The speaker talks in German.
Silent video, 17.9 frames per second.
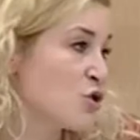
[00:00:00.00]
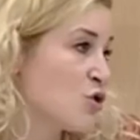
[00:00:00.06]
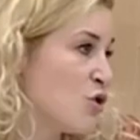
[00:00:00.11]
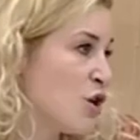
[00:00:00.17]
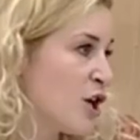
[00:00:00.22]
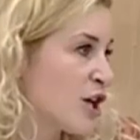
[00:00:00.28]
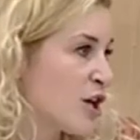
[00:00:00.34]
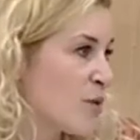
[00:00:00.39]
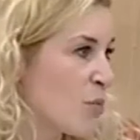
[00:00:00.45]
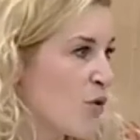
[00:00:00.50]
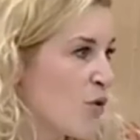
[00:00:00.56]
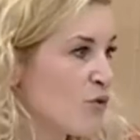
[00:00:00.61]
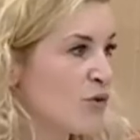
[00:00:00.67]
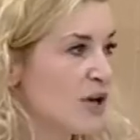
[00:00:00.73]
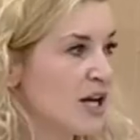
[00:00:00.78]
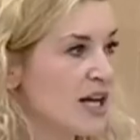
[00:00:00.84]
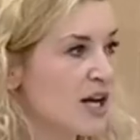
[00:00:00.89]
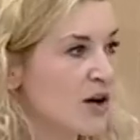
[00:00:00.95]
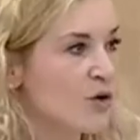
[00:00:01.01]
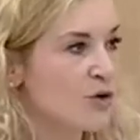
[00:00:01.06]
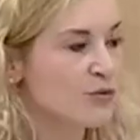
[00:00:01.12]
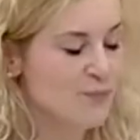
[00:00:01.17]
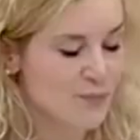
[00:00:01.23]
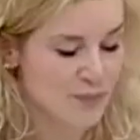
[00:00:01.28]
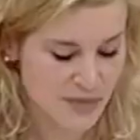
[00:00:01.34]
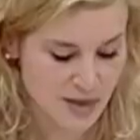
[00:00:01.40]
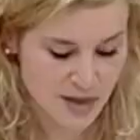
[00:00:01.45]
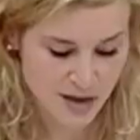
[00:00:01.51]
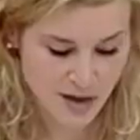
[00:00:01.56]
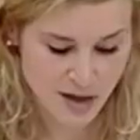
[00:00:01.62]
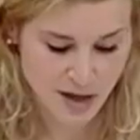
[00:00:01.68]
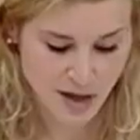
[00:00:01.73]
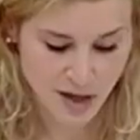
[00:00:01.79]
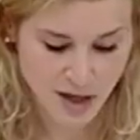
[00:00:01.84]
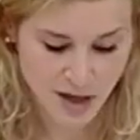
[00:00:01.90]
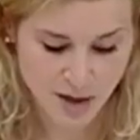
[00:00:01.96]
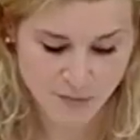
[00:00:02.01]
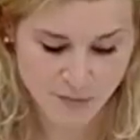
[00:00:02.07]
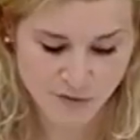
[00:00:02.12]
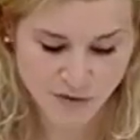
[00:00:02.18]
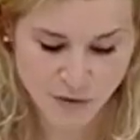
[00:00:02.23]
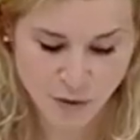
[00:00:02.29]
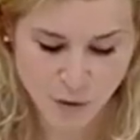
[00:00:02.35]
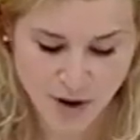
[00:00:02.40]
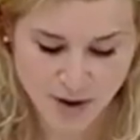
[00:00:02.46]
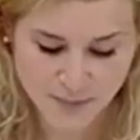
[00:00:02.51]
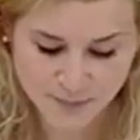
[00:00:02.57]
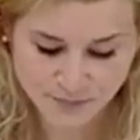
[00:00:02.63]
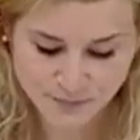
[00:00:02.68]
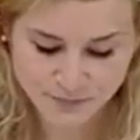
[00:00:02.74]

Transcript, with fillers: persönliche Profilierung geht eben vor.